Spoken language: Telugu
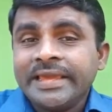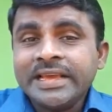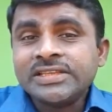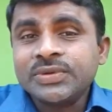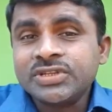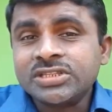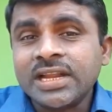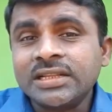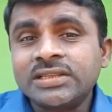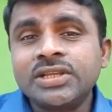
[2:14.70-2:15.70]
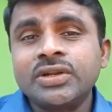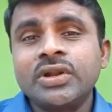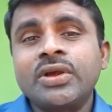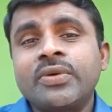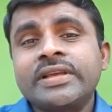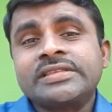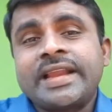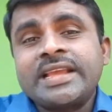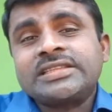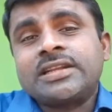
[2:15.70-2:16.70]
ఈ సృష్టి అంతటిలో కూడా
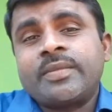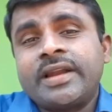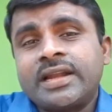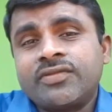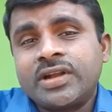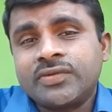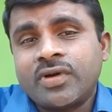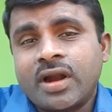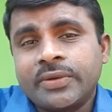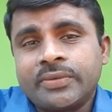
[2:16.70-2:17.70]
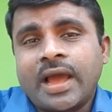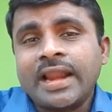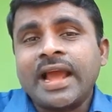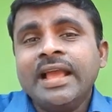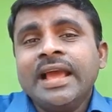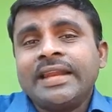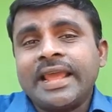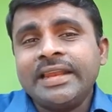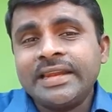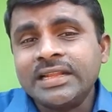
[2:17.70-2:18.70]
శ్రేష్టమైనటువంటి వాడు అనగా నా
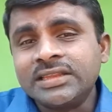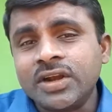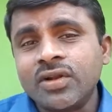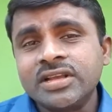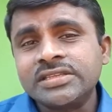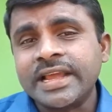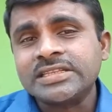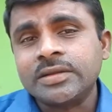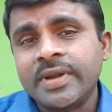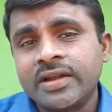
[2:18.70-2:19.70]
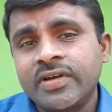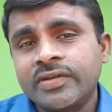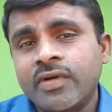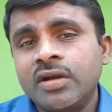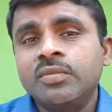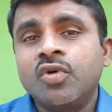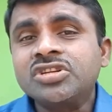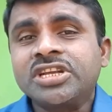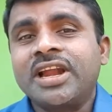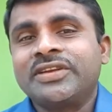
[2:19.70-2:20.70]
ఇల్లంతటిలో శ్రేష్టమైనటువంటి వాడు
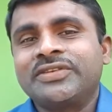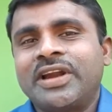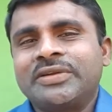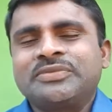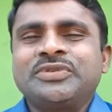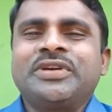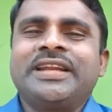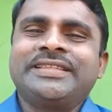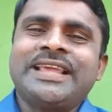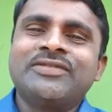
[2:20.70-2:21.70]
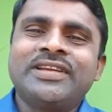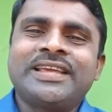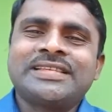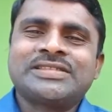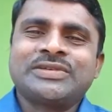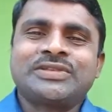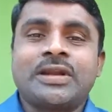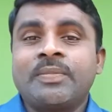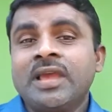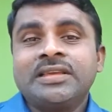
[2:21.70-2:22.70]
మోషే అంటున్నాడు చూడండి దేవునికి
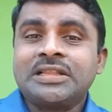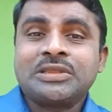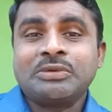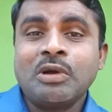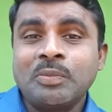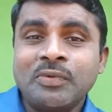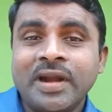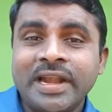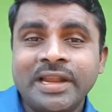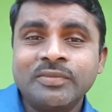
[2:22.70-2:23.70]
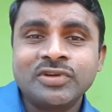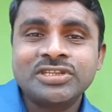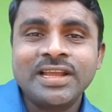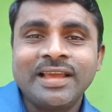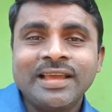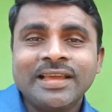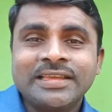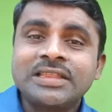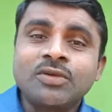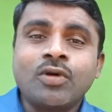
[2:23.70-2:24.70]
స్తోత్రం ఎంత గొప్పవాడండి మోషే
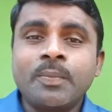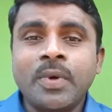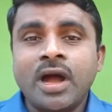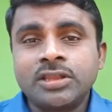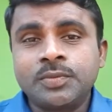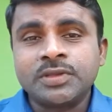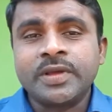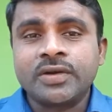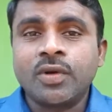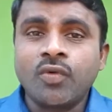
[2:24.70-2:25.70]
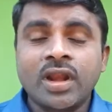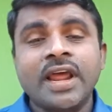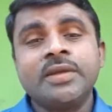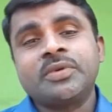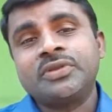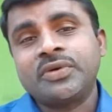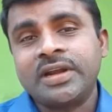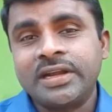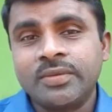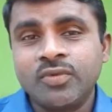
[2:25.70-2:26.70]
ఎంత గొప్ప అద్భుతమైనటువంటి వరాన్ని
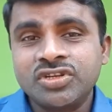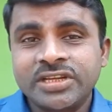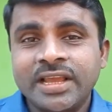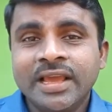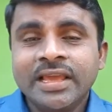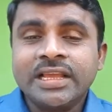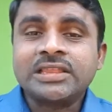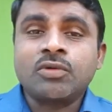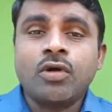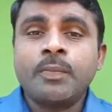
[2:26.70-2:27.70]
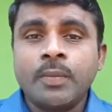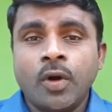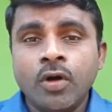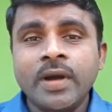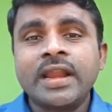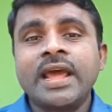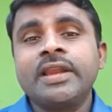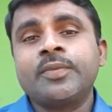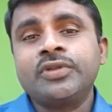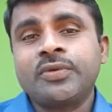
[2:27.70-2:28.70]
పొందుకున్నాడంటే మోసే ఎంత గొప్ప
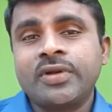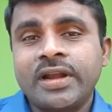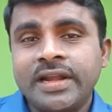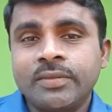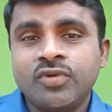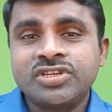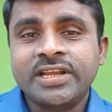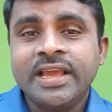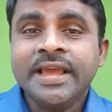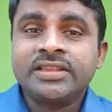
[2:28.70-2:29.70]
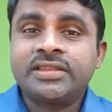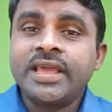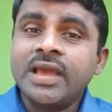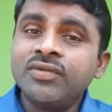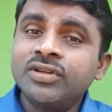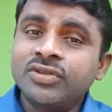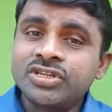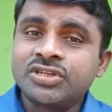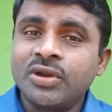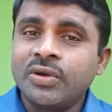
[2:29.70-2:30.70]
బహుమానాన్ని పొందుకున్నాడంటే మోసే దేవుని
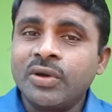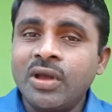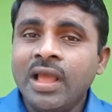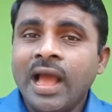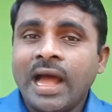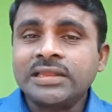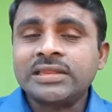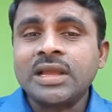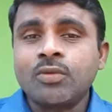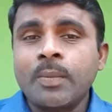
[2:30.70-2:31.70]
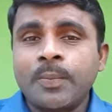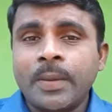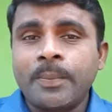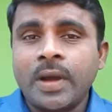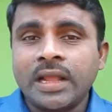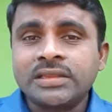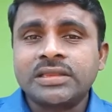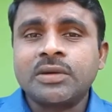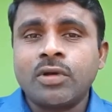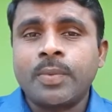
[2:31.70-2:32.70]
దృష్టిలో అంత గొప్ప అంత
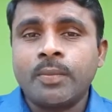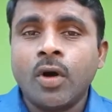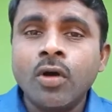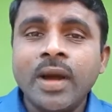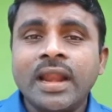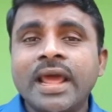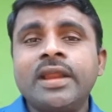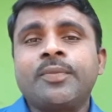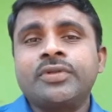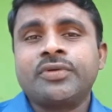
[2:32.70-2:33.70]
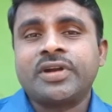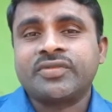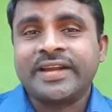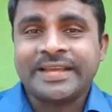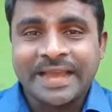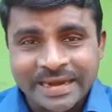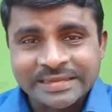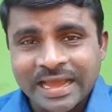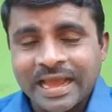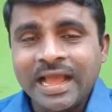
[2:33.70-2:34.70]
గొప్ప బహుమానాన్ని పొందుకున్నటువంటి
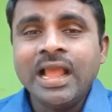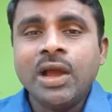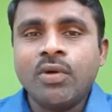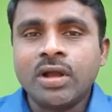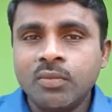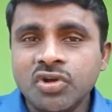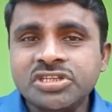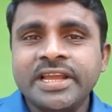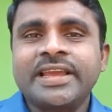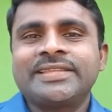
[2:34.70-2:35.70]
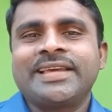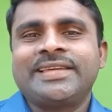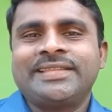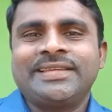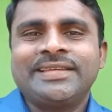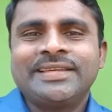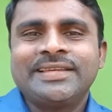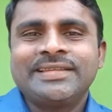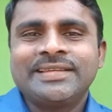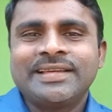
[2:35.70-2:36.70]
ఘనత ఒక మోసేకే దక్కింది
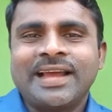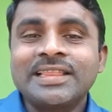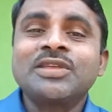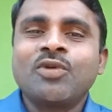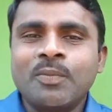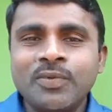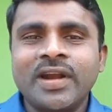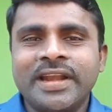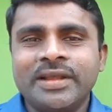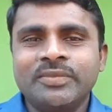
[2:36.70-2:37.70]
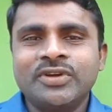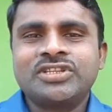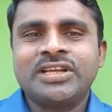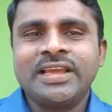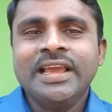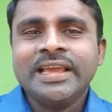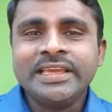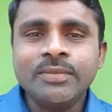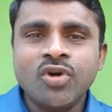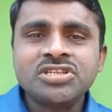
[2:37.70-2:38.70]
అంత గొప్పవాడండి మోషే
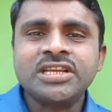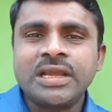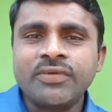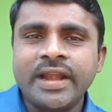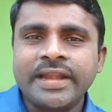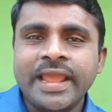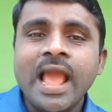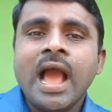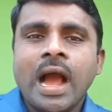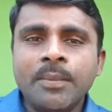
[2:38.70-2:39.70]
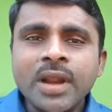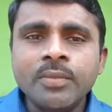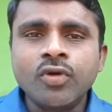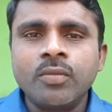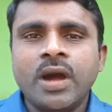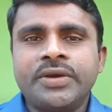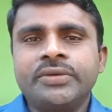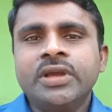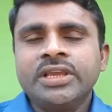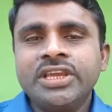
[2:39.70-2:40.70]
ఈ మోషే ఎవరంటే అమ్రాము
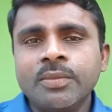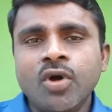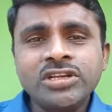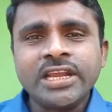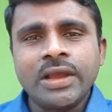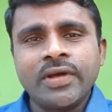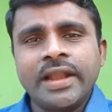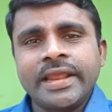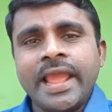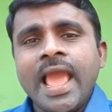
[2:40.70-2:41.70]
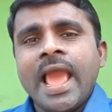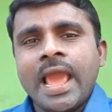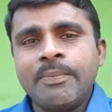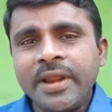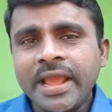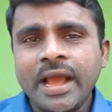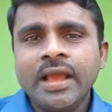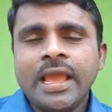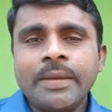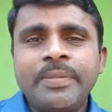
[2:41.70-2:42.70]
కుమారుడు ఈ మోషే ఎవరంటే హెబ్రియా
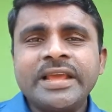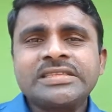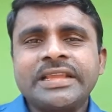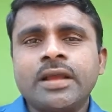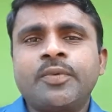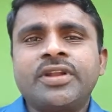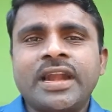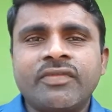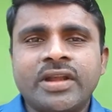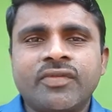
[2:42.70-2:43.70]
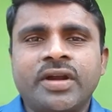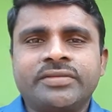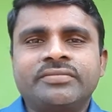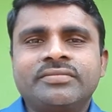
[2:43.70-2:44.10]
హెబ్రే స్త్రీ పుట్టినటువంటి వాడు